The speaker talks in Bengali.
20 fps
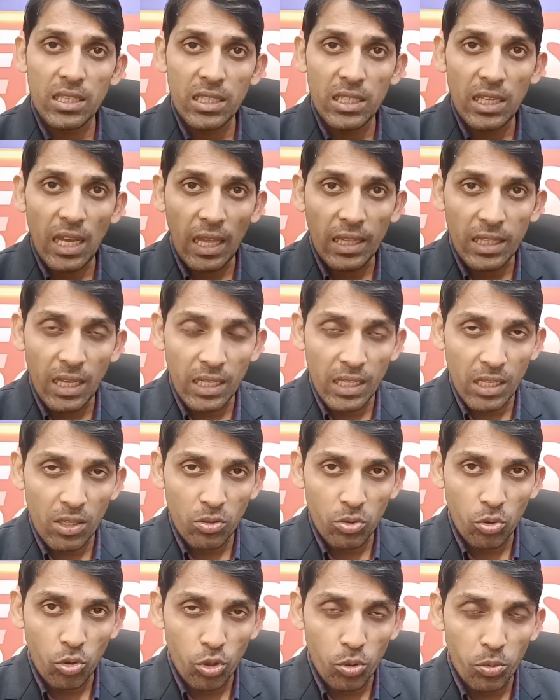তিনি আধিকারিকের
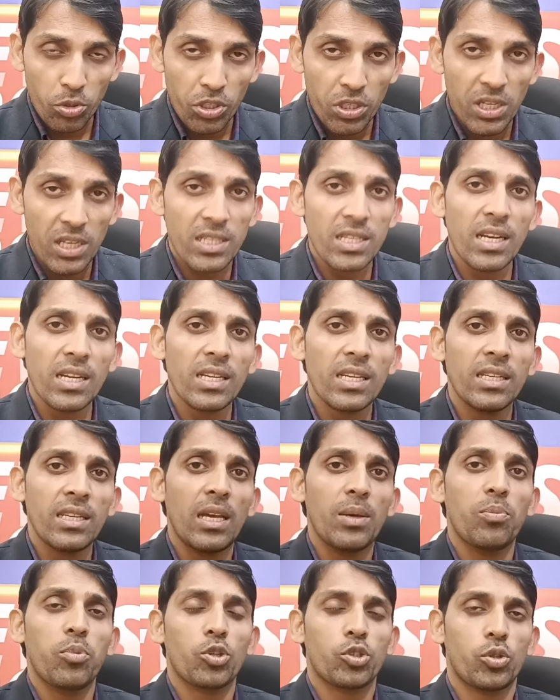কোনো অনুমতি নিয়েছিলেন কিনা
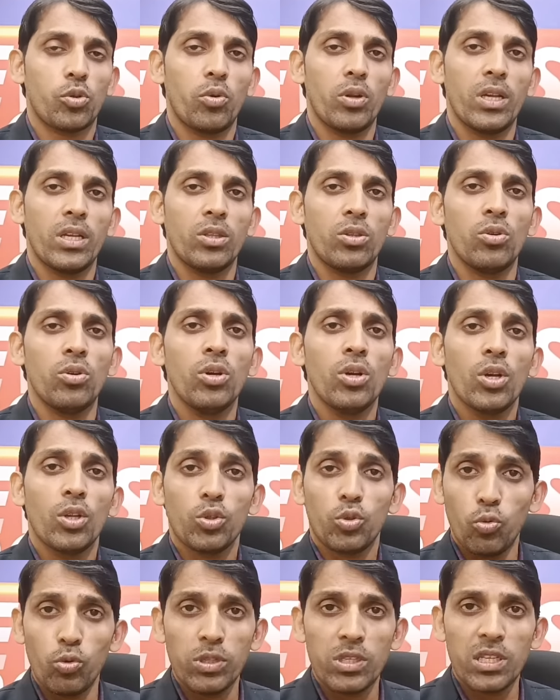এই প্রশ্নগুলি কিন্তু
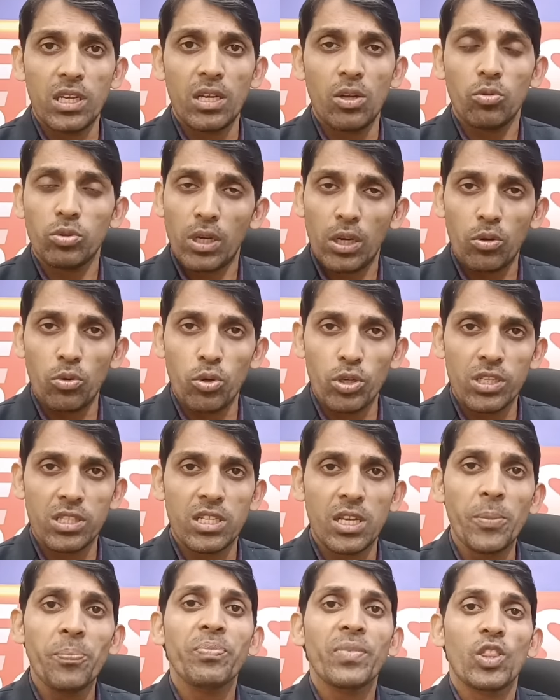তুলছে উঠানো
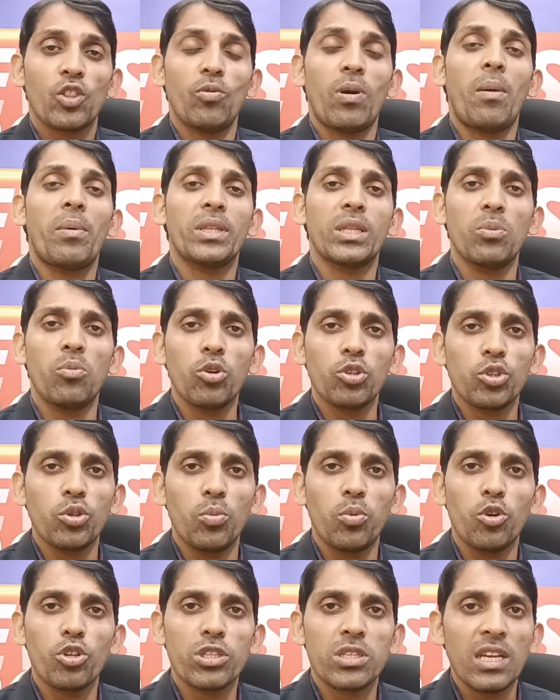হচ্ছে তবে আমাদের বক্তব্য
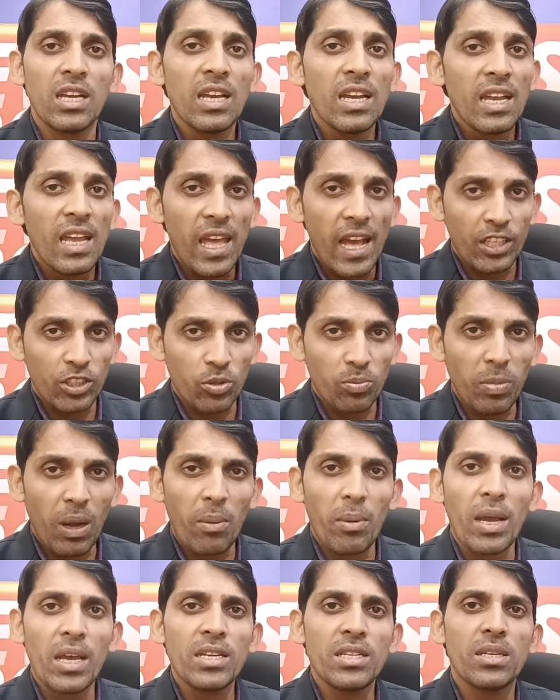হচ্ছে একজন
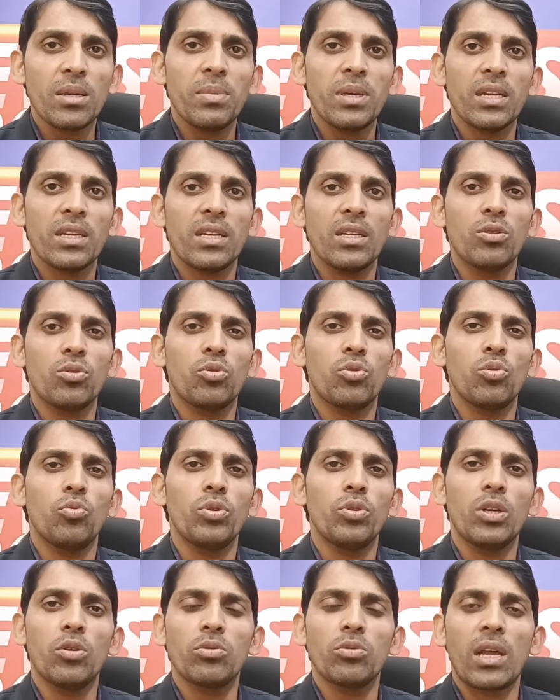বাবা হিসাবে কিন্তু
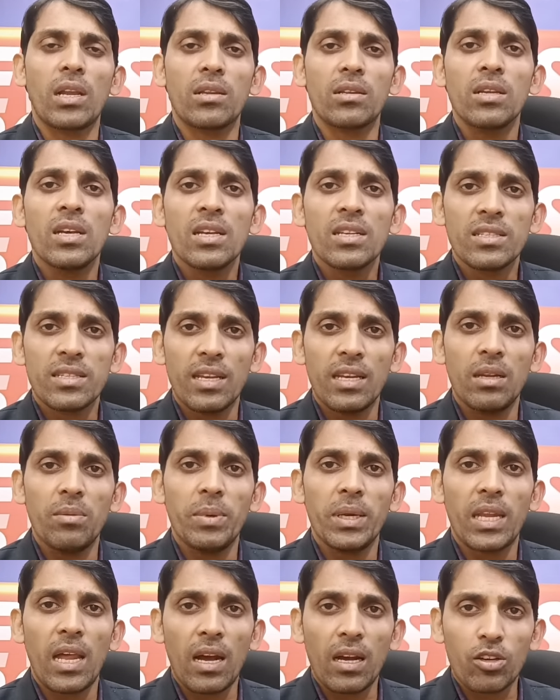উনি ওনার ছেলে
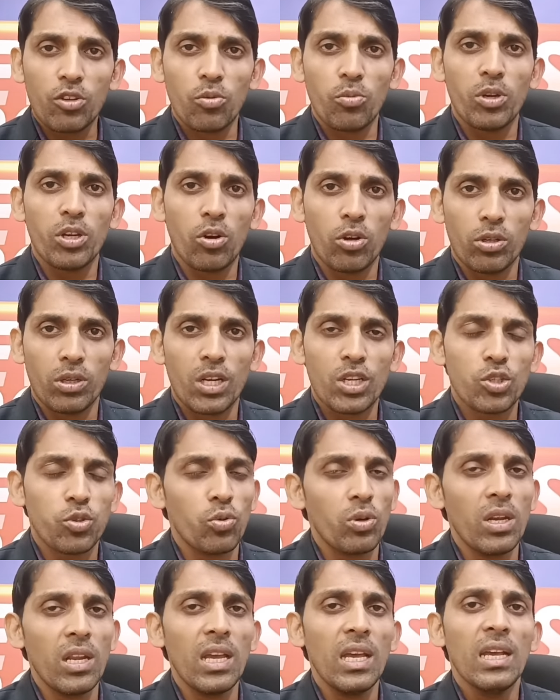মেয়ের আক্রমণের ঘটনা
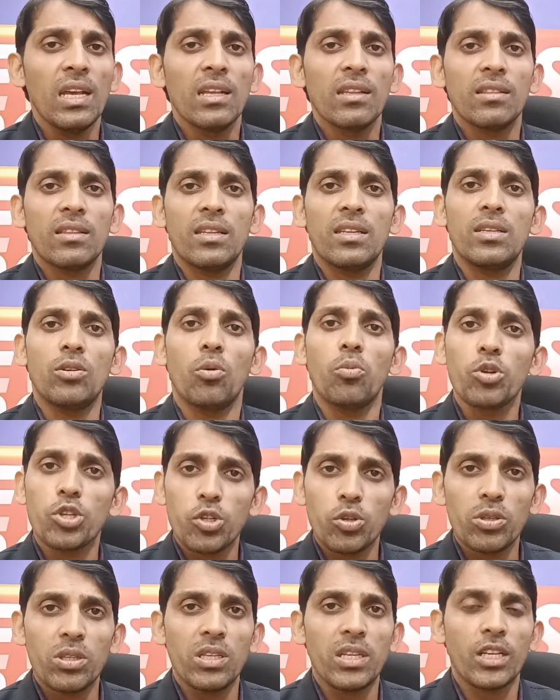শুনলে তিনি
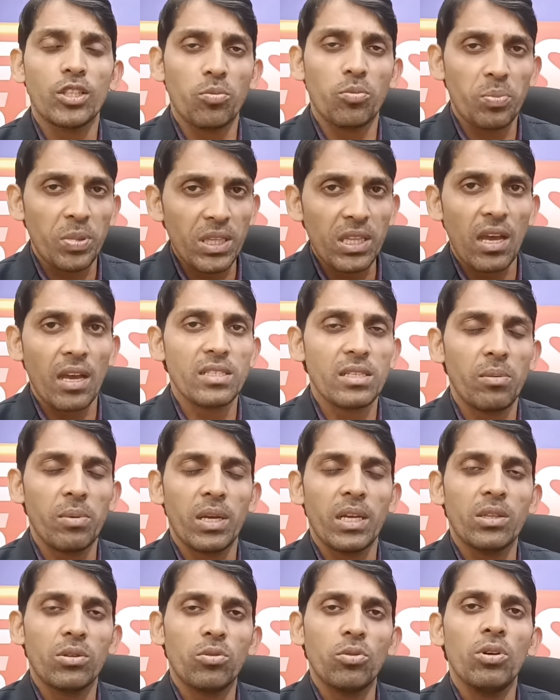অবশ্যই তিনি একজন পিতা হিসেবে
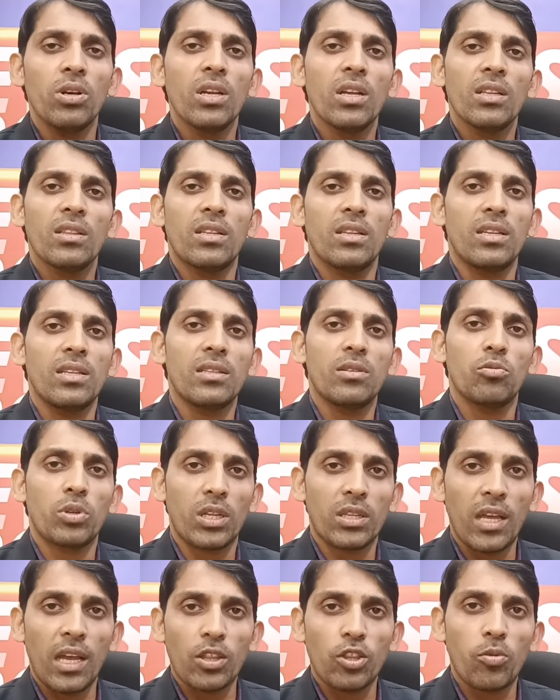কিন্তু তিনি
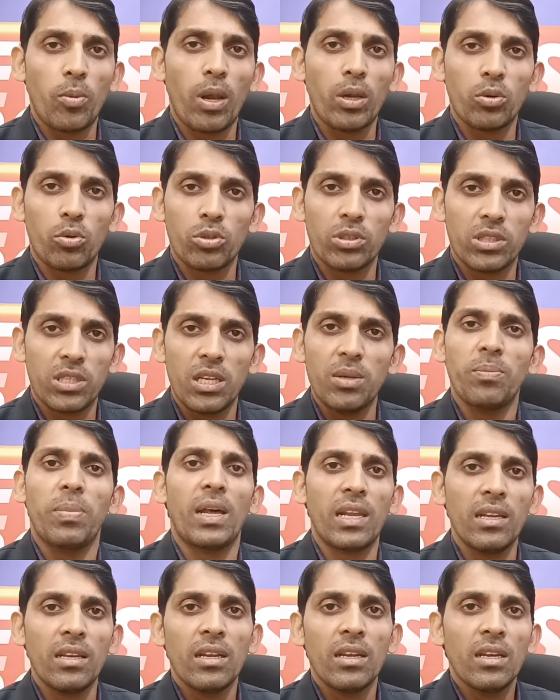ওনার দায়িত্ব পালন করতেই
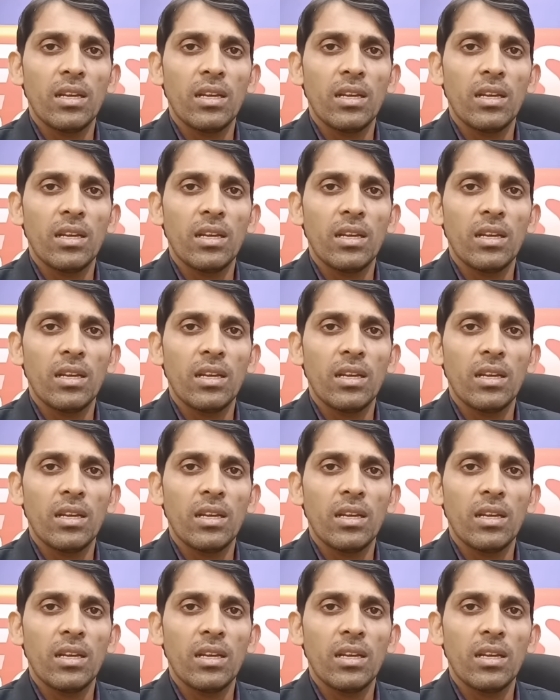পারেন